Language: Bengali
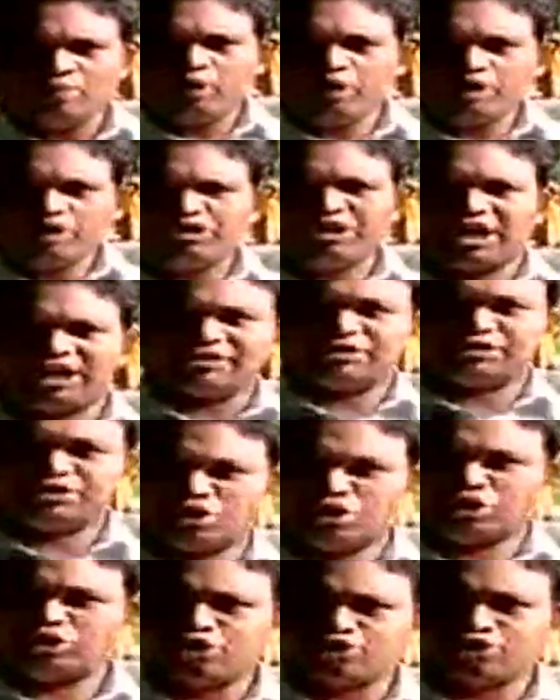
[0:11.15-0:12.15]
পঞ্চায়েত
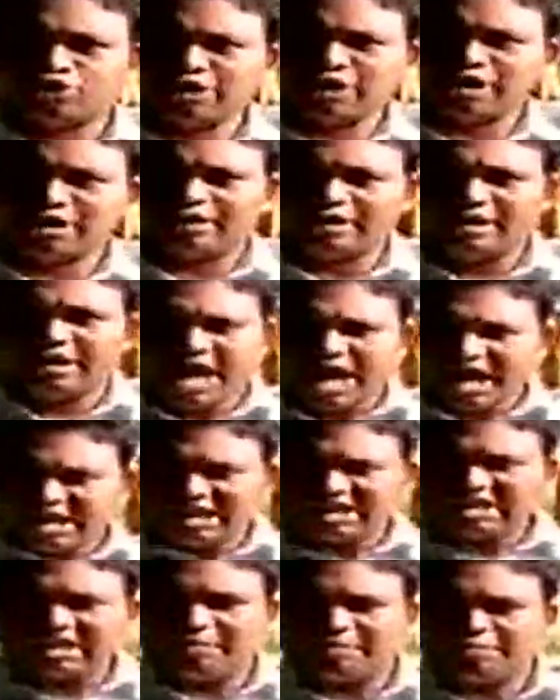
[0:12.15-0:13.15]
সদস্যকে
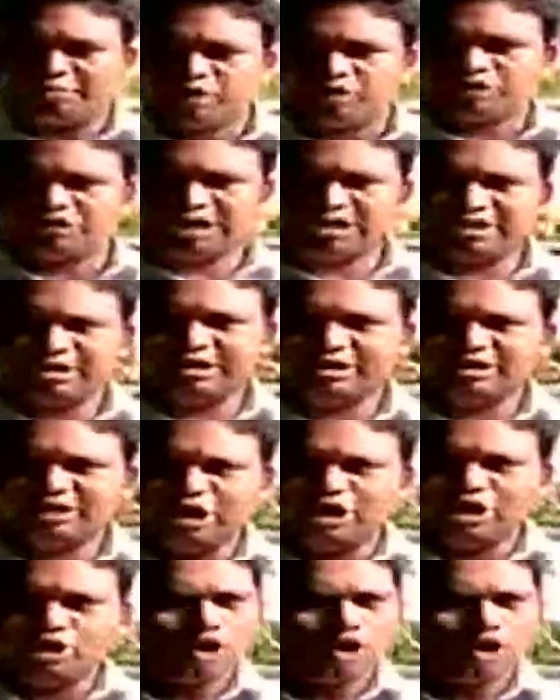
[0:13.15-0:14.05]
একই গ্রাম পঞ্চায়েতেরই